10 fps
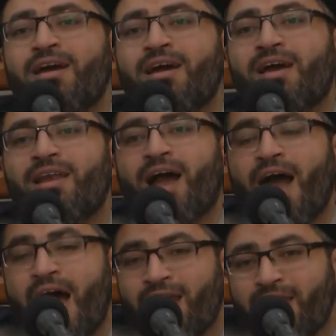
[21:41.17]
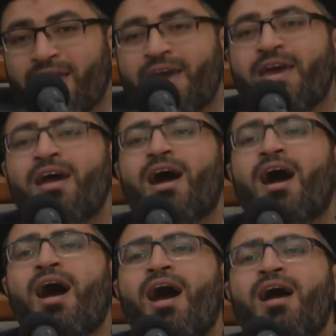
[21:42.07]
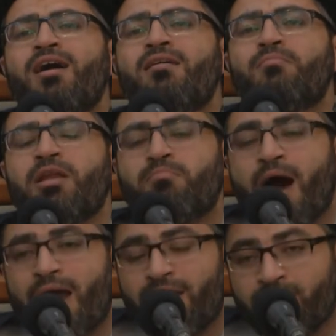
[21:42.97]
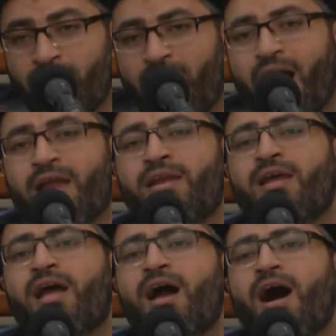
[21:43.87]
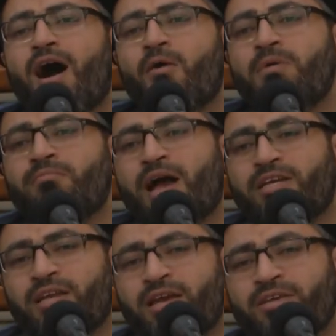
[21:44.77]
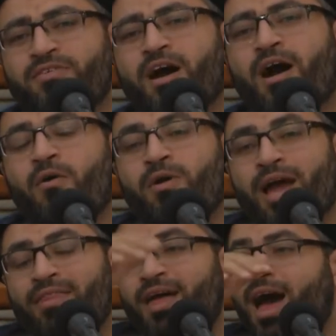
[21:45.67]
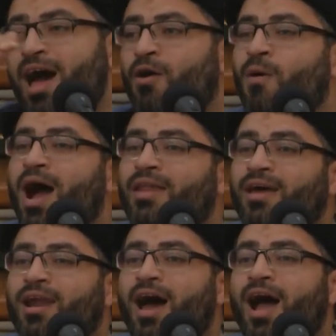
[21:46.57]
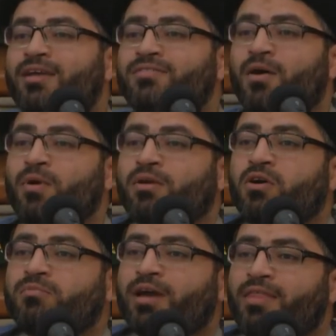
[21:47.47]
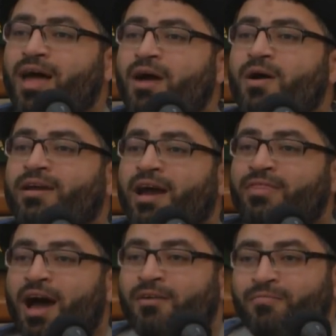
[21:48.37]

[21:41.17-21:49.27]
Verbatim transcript: العالية ها بالبرلمان أو بمجلس أو كذا وأنا راح أسوي لكم كذا وكذا